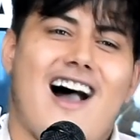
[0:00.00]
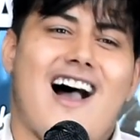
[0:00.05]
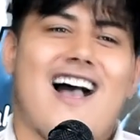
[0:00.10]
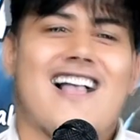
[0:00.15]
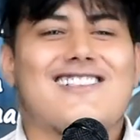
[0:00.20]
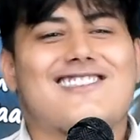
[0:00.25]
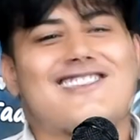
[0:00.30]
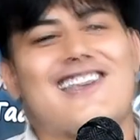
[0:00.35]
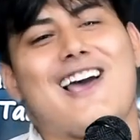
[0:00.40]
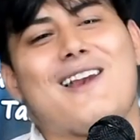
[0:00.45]

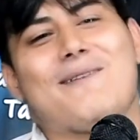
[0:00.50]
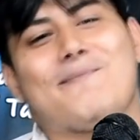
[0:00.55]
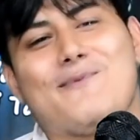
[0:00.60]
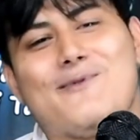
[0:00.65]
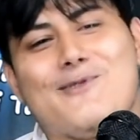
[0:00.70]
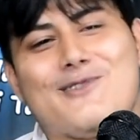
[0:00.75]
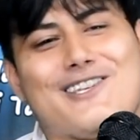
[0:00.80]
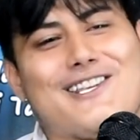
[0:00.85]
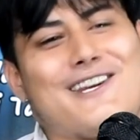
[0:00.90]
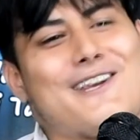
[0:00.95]
हालचाल
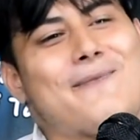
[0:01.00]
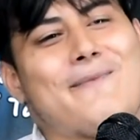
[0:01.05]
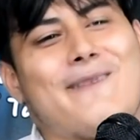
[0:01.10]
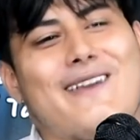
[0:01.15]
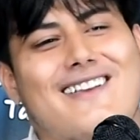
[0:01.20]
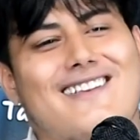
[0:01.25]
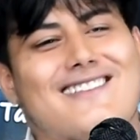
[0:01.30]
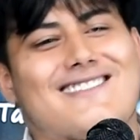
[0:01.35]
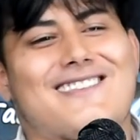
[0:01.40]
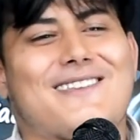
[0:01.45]
पूछने
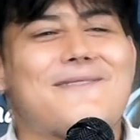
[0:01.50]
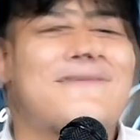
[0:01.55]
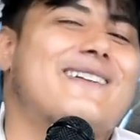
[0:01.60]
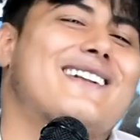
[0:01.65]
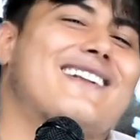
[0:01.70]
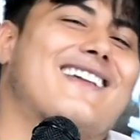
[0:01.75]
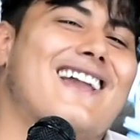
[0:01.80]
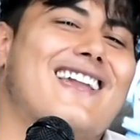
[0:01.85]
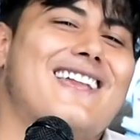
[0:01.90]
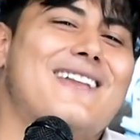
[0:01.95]
में ही
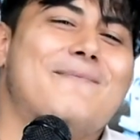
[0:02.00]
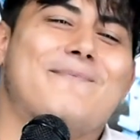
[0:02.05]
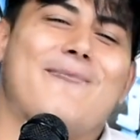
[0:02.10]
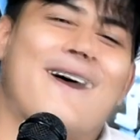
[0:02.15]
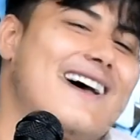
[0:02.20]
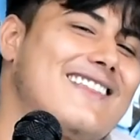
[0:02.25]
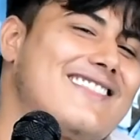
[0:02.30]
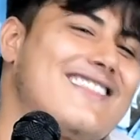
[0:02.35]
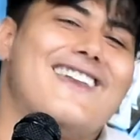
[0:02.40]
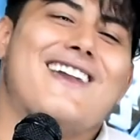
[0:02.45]
सिमट गई
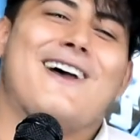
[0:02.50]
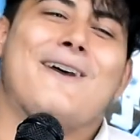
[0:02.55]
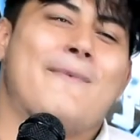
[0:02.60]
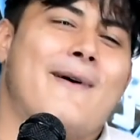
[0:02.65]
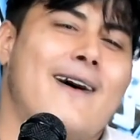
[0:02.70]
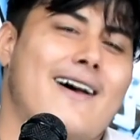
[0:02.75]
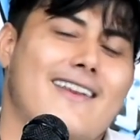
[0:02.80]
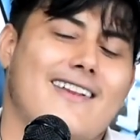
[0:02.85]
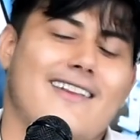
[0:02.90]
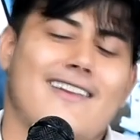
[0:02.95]
बातें
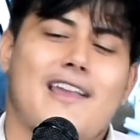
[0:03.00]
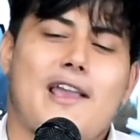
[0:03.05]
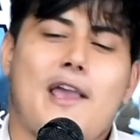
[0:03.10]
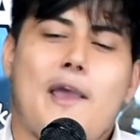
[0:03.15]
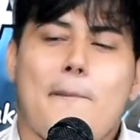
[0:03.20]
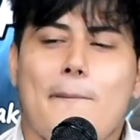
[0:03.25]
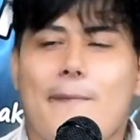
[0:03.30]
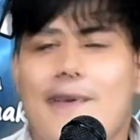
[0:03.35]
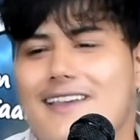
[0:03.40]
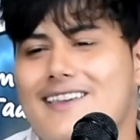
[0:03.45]
हमारी
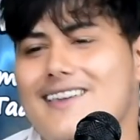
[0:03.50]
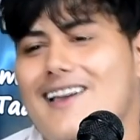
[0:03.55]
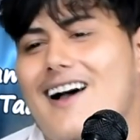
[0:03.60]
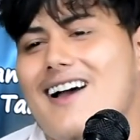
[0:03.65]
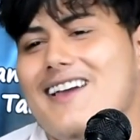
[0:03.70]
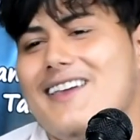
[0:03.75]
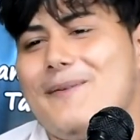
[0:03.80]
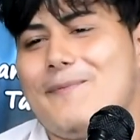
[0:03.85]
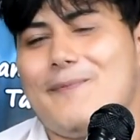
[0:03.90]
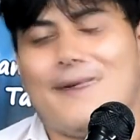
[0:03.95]
मैं क्या
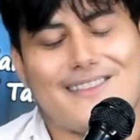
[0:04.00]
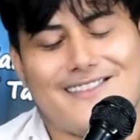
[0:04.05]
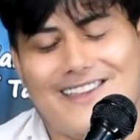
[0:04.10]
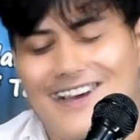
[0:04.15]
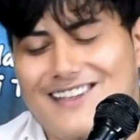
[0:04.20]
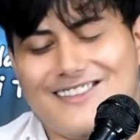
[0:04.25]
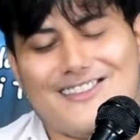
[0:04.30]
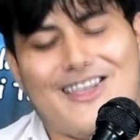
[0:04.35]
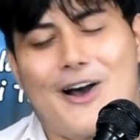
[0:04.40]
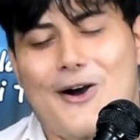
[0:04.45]
ही
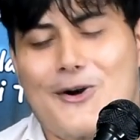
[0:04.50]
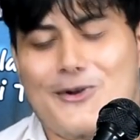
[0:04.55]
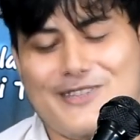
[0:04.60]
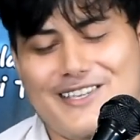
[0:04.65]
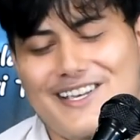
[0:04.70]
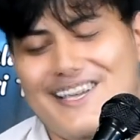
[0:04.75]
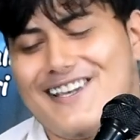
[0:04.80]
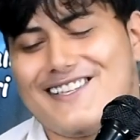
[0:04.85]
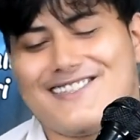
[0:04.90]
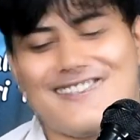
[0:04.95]
बताता
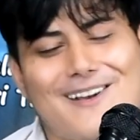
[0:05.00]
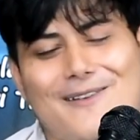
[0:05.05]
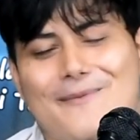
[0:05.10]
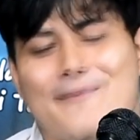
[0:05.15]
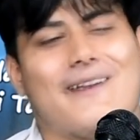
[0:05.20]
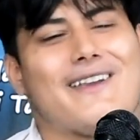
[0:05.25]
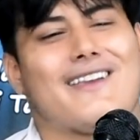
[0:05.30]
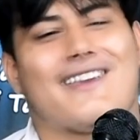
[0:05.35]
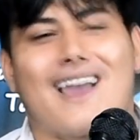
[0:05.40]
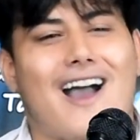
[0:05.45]
उसे असल
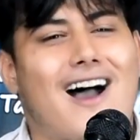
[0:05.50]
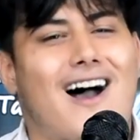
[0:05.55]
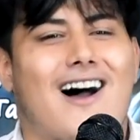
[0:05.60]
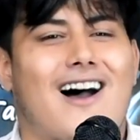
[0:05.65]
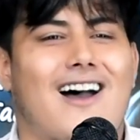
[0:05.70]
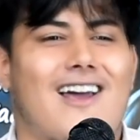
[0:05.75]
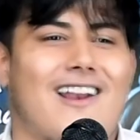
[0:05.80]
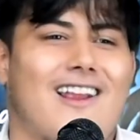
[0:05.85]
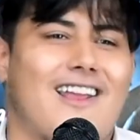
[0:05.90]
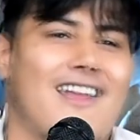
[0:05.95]
में क्या
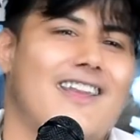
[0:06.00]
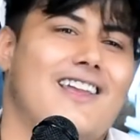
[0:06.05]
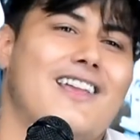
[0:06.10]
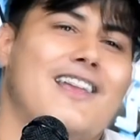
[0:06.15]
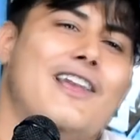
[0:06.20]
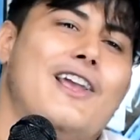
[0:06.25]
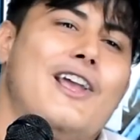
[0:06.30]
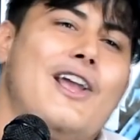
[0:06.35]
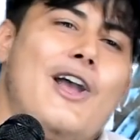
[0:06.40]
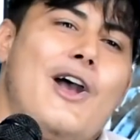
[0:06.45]
हाल
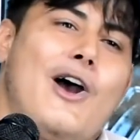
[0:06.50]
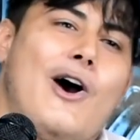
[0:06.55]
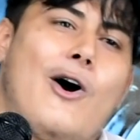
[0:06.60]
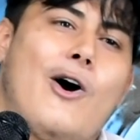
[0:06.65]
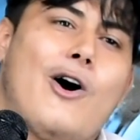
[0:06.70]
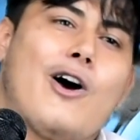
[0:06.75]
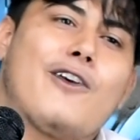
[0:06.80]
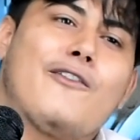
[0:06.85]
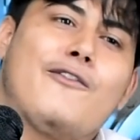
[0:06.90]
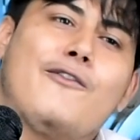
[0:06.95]
है
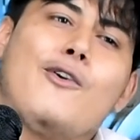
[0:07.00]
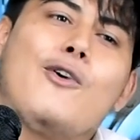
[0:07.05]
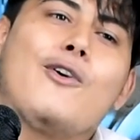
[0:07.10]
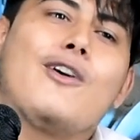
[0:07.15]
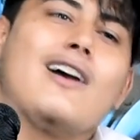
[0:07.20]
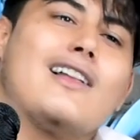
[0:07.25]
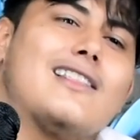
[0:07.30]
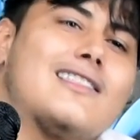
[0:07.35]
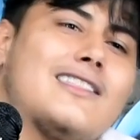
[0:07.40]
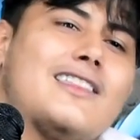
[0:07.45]
और वो
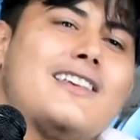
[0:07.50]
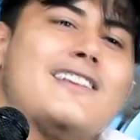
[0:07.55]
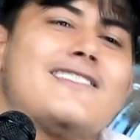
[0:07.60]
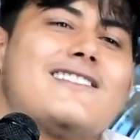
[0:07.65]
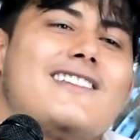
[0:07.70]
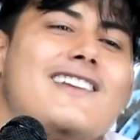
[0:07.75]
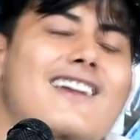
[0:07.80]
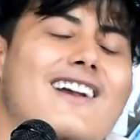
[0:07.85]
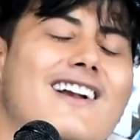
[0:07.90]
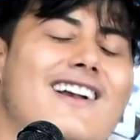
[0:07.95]
गलती
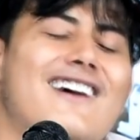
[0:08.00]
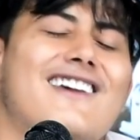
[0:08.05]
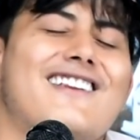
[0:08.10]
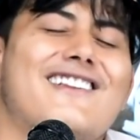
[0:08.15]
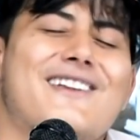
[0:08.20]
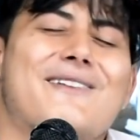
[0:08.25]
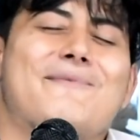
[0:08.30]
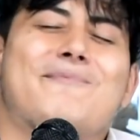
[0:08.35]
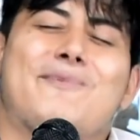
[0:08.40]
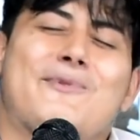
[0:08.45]
से अगर
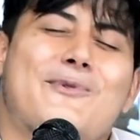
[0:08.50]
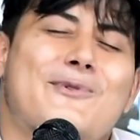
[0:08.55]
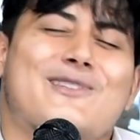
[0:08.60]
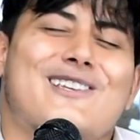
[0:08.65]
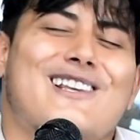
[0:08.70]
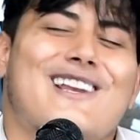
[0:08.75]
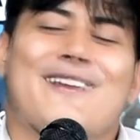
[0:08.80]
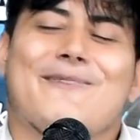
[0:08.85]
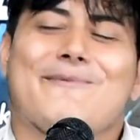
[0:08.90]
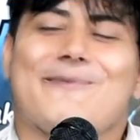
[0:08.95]
ये
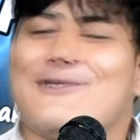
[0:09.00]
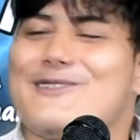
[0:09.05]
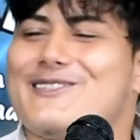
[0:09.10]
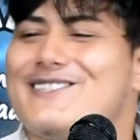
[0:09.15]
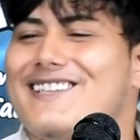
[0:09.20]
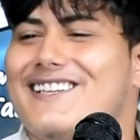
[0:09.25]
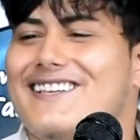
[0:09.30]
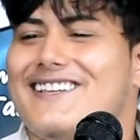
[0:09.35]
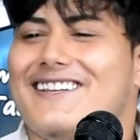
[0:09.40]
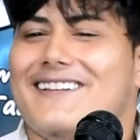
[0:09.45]
पूछ ले
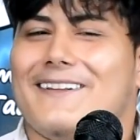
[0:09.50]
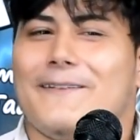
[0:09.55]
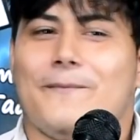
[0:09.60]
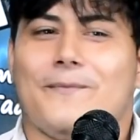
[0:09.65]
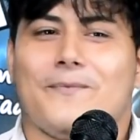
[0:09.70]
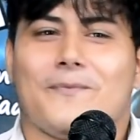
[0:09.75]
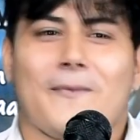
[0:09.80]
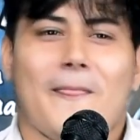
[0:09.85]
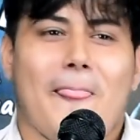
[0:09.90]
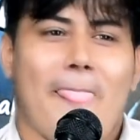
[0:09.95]
मुझसे
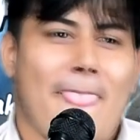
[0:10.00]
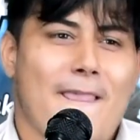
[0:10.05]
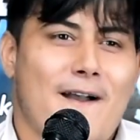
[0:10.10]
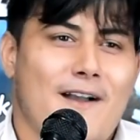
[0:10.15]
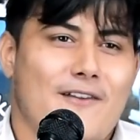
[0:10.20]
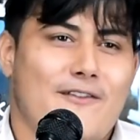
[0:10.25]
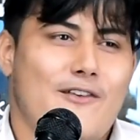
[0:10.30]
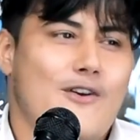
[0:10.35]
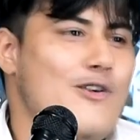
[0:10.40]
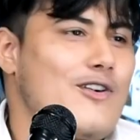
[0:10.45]

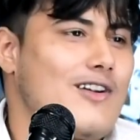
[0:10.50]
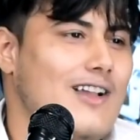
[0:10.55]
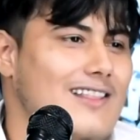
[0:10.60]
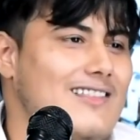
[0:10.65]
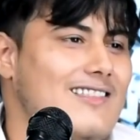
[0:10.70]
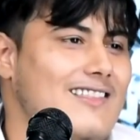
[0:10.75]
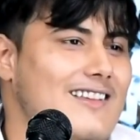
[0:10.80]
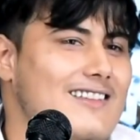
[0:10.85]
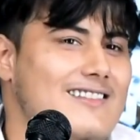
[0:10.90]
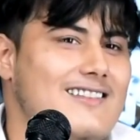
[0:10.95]
वो
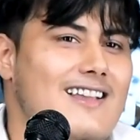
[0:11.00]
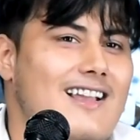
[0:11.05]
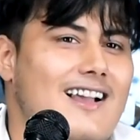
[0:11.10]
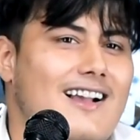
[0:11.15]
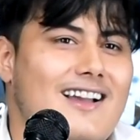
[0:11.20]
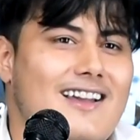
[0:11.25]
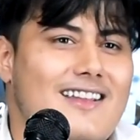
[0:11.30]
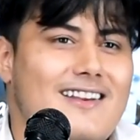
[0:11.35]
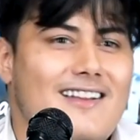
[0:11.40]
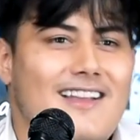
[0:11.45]
गलती से
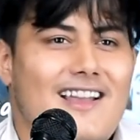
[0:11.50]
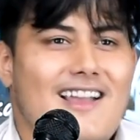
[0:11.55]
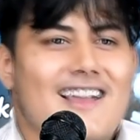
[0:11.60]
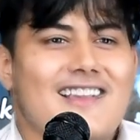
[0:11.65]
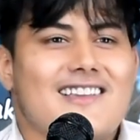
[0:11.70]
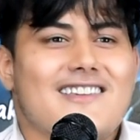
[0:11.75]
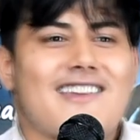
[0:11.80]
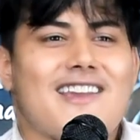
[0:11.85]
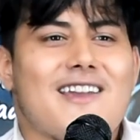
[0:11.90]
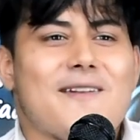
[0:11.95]
अगर
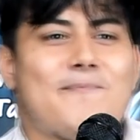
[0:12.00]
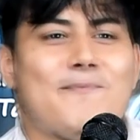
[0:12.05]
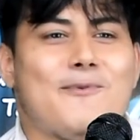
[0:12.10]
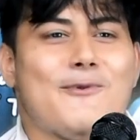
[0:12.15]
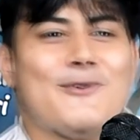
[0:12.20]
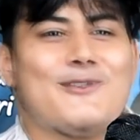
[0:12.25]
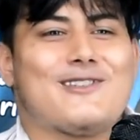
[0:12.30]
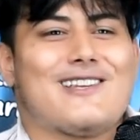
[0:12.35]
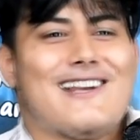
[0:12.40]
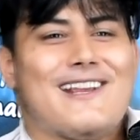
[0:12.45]
ये
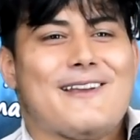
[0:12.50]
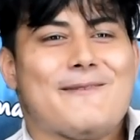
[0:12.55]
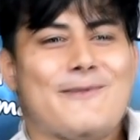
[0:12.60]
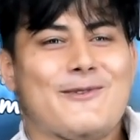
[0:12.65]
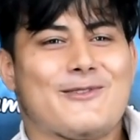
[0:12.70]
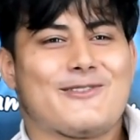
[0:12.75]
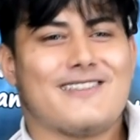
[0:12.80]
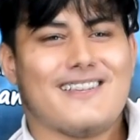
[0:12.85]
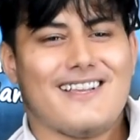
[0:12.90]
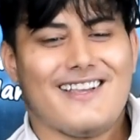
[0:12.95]
पूछ ले
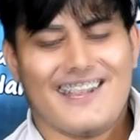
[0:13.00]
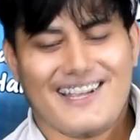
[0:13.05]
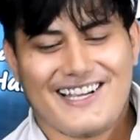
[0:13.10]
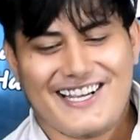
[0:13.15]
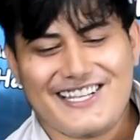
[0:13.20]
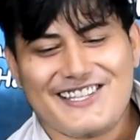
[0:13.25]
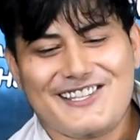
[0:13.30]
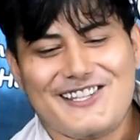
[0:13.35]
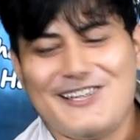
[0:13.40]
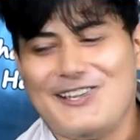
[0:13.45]
मुझसे
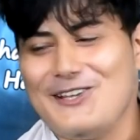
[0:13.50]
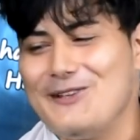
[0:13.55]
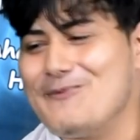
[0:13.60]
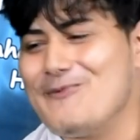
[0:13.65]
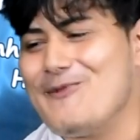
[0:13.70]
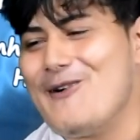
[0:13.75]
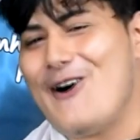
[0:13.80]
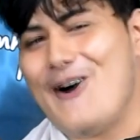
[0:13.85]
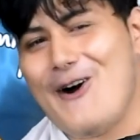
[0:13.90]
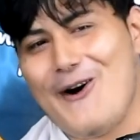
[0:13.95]
कितनी
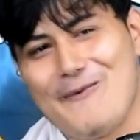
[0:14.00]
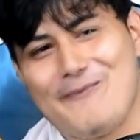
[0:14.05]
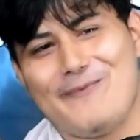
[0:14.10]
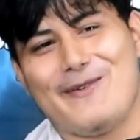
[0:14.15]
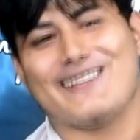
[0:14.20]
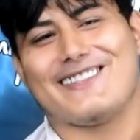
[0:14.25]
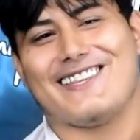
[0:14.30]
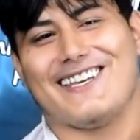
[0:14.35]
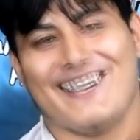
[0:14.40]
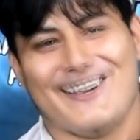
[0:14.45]

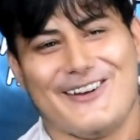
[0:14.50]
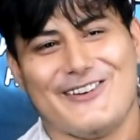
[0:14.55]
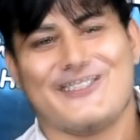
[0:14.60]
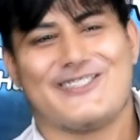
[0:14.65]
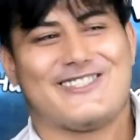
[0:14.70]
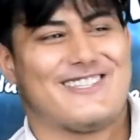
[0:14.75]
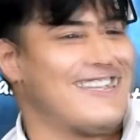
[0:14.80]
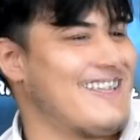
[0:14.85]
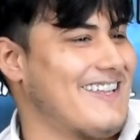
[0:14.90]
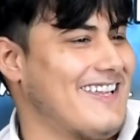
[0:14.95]
मोहब्बत है
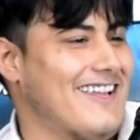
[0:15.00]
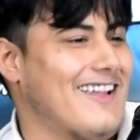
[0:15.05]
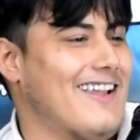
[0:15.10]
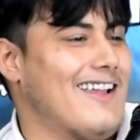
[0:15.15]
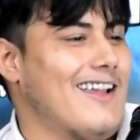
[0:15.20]
उससे